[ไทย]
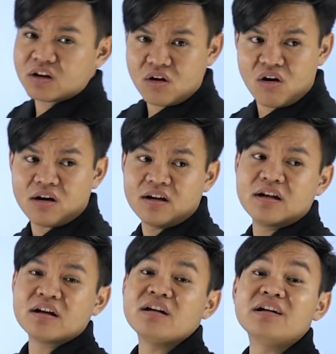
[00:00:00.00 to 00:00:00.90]
ก็
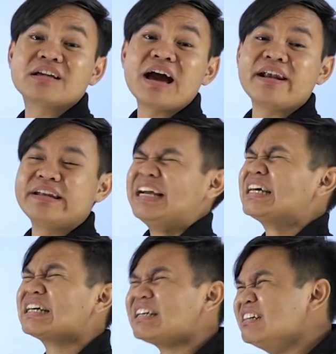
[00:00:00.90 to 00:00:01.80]
เกิดการ
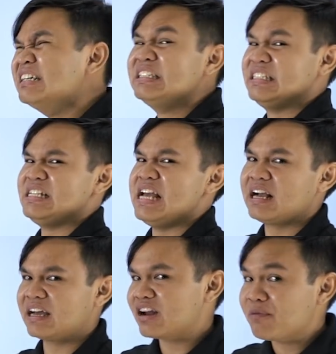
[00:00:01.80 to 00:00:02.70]
กลืนเสียง
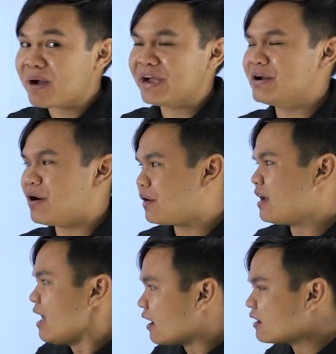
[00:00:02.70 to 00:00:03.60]
กันเข้าไปเนาะ
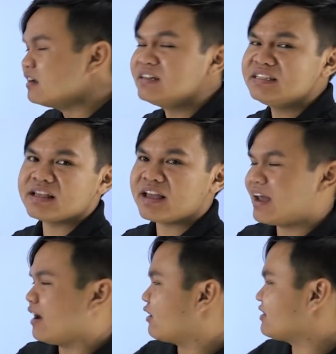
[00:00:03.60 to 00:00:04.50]
กลืนเสียงยัง
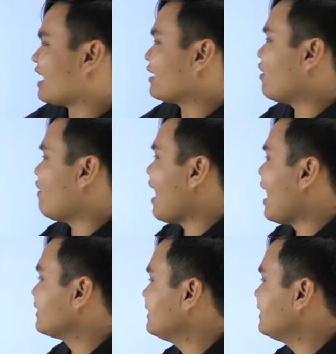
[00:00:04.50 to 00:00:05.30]
ไงเราก็ตัดออ่าง